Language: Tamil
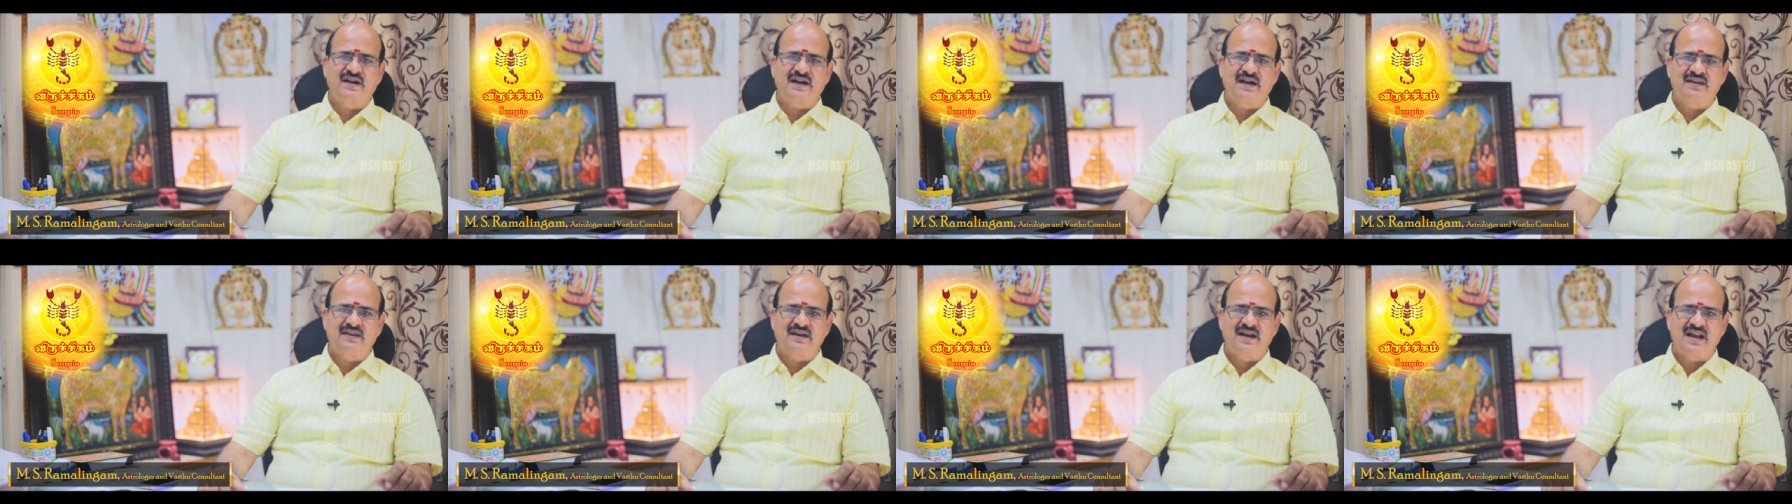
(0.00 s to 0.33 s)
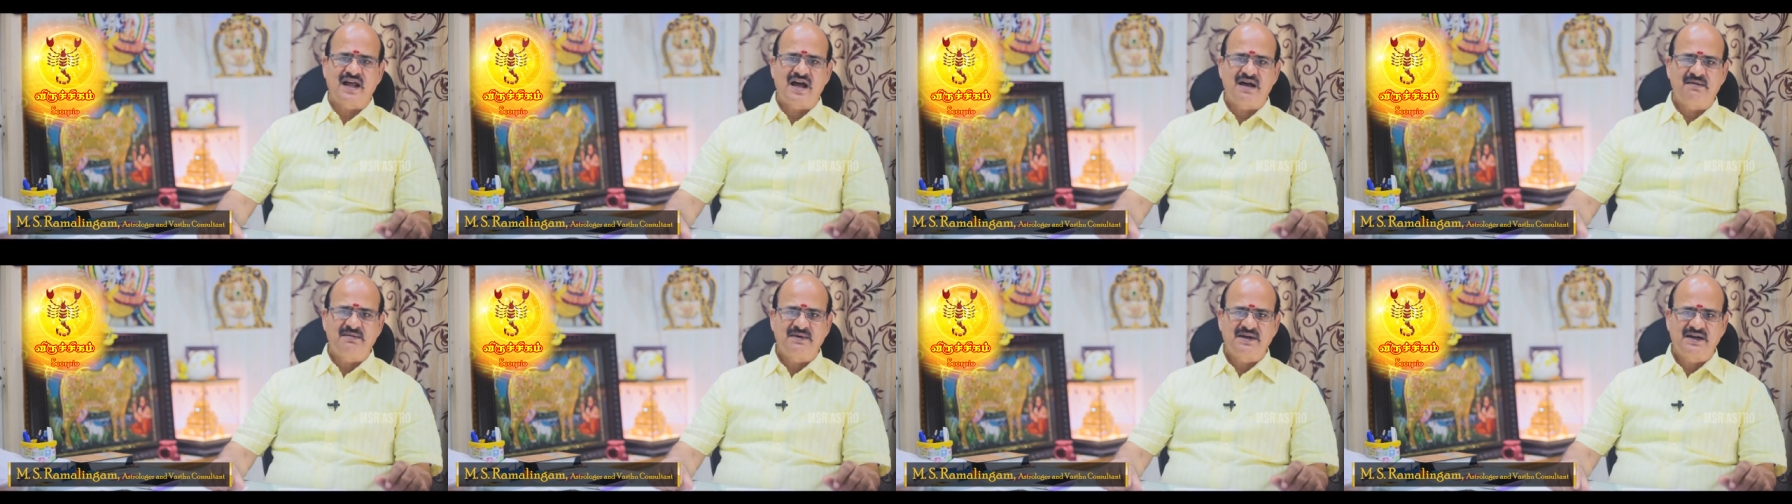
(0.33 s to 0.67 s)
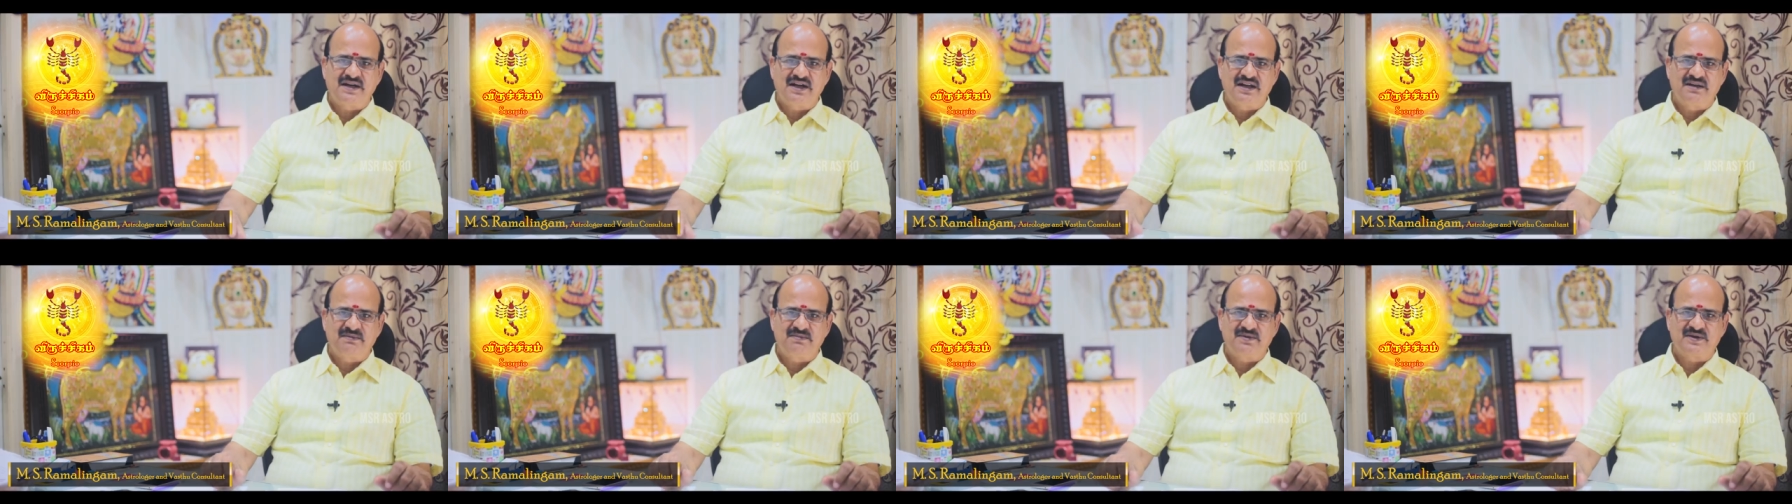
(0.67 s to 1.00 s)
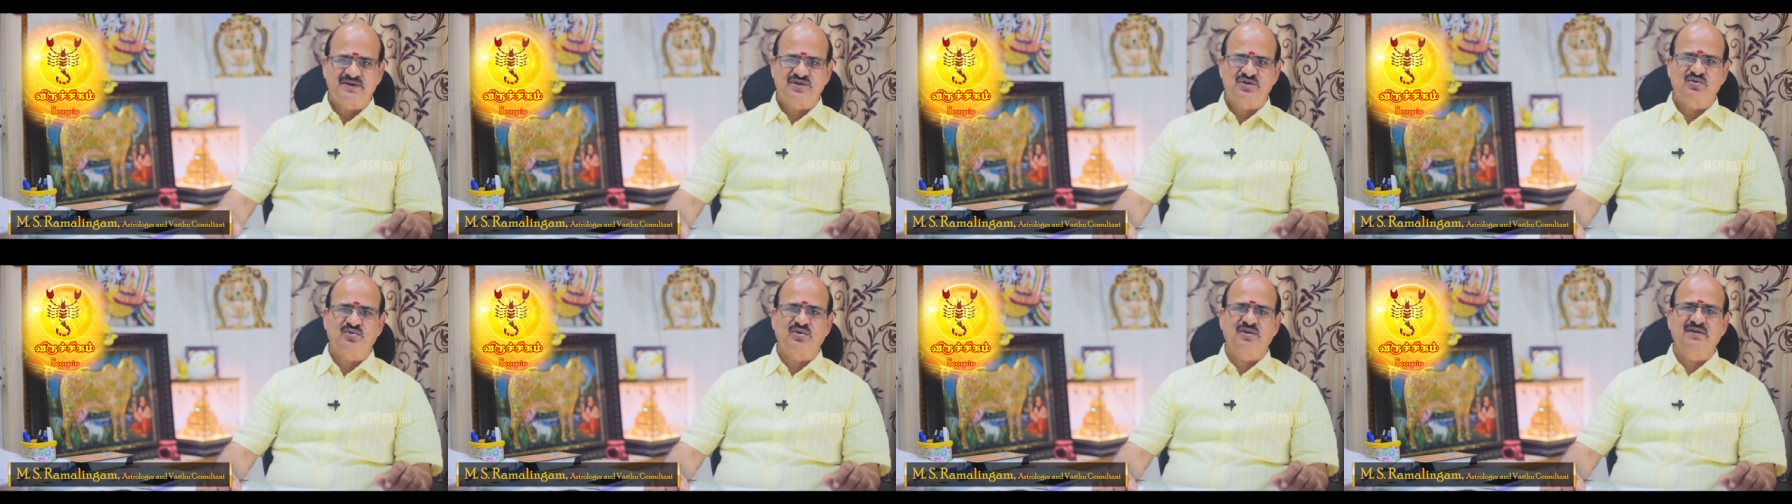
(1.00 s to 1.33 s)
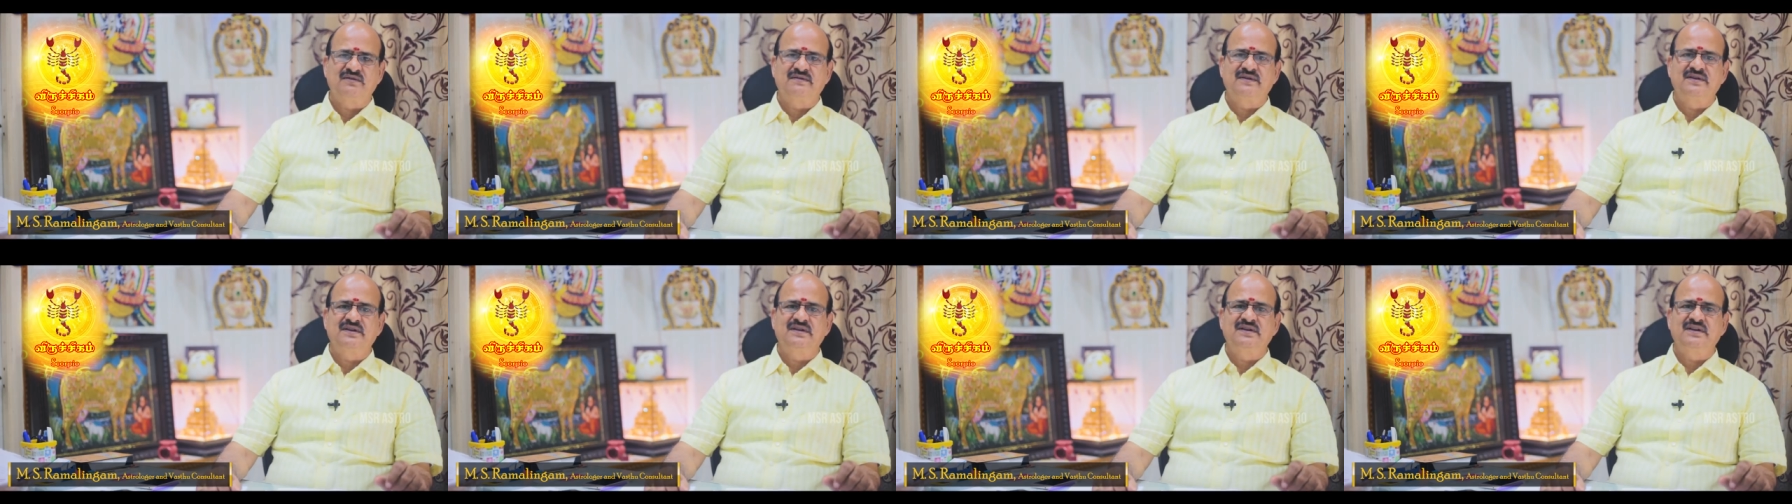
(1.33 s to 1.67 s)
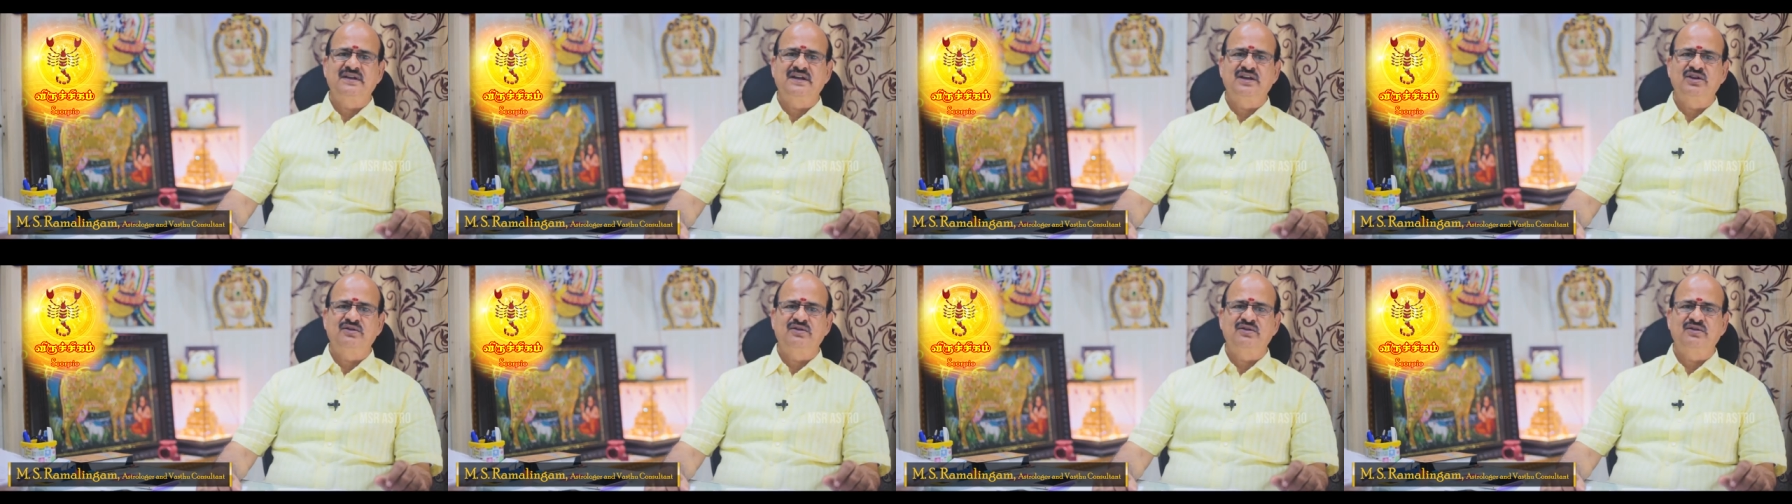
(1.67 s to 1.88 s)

வராத லாபங்களை பெற்றுக்கொள்வது